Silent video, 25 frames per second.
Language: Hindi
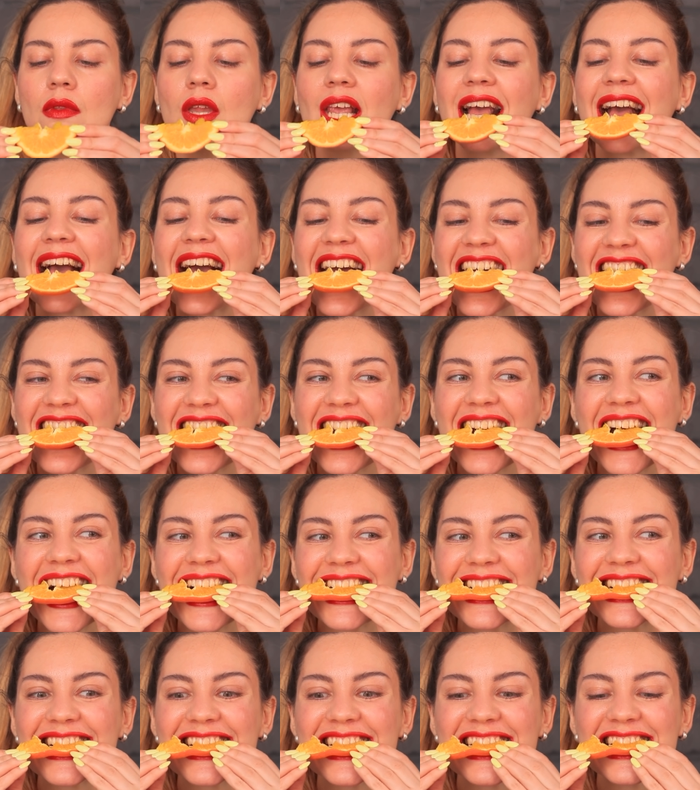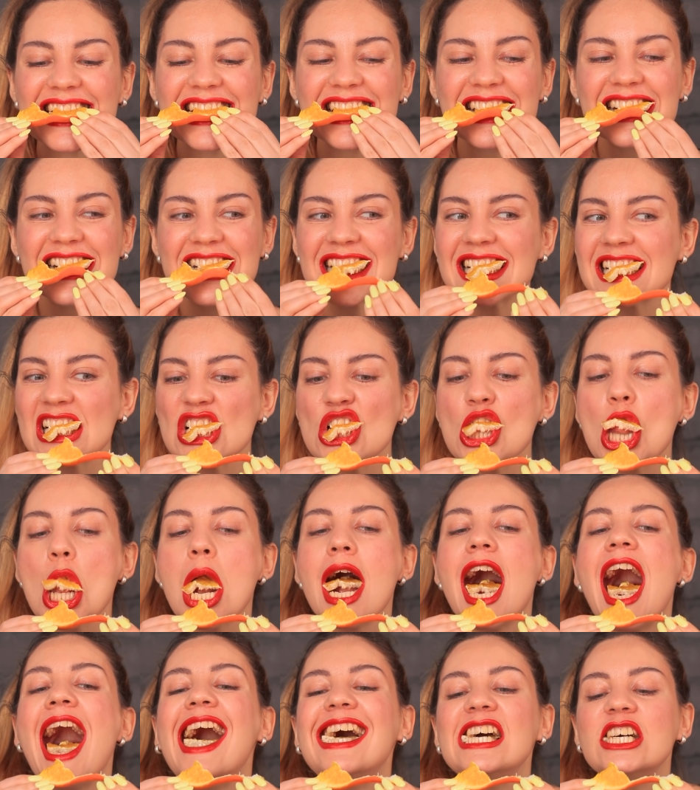एक बिजनेस लंच से ज्यादा
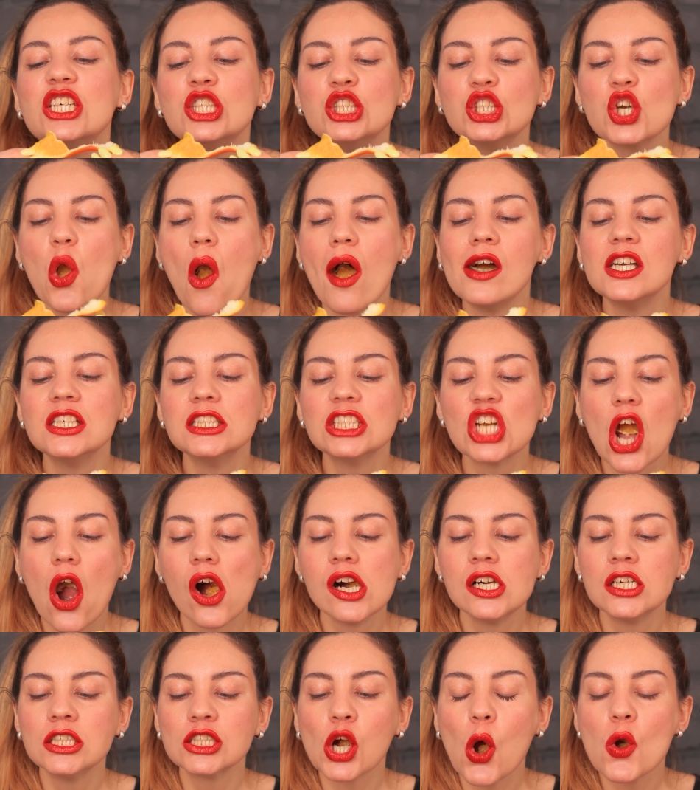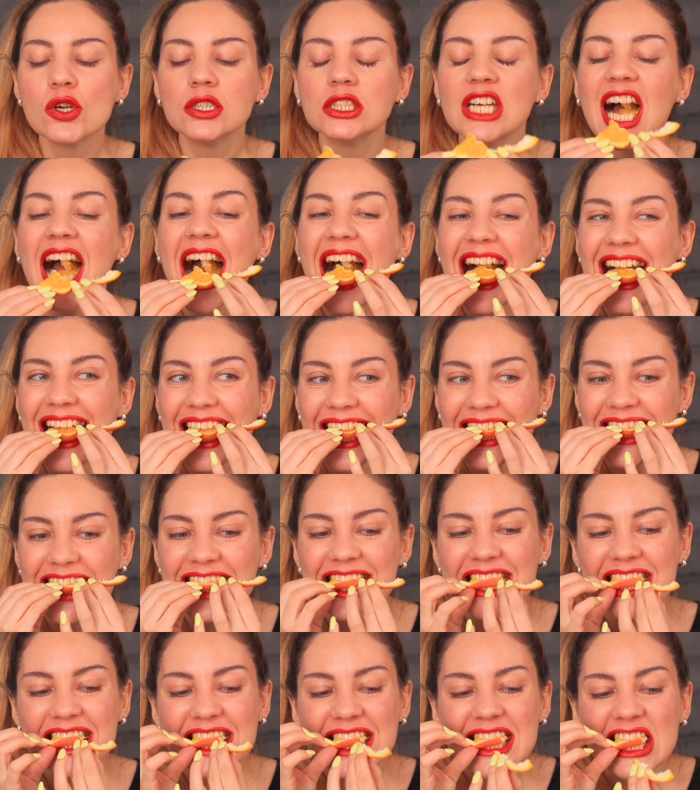इम्पोर्टेंट होता है अपने लिपस्टिक को बिना
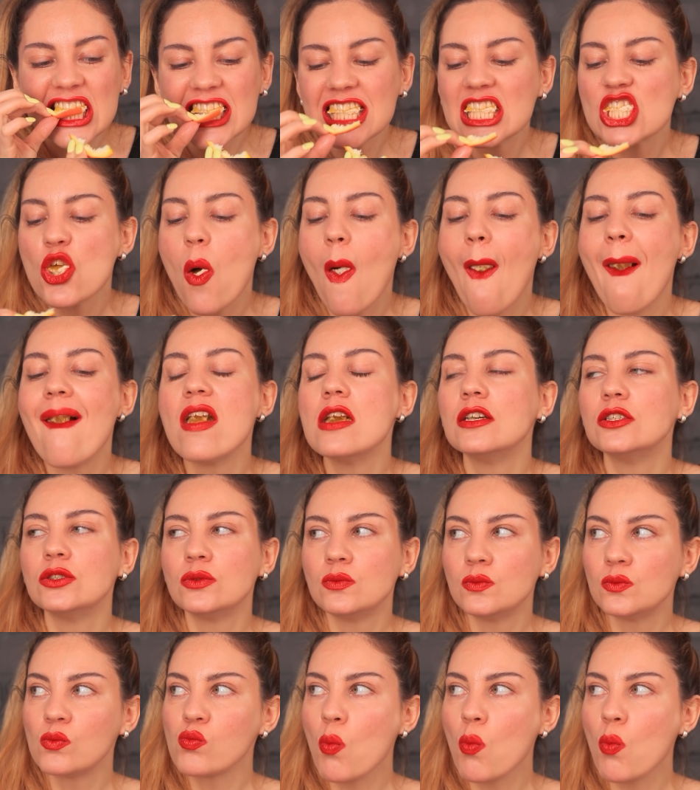खराब के लंच करना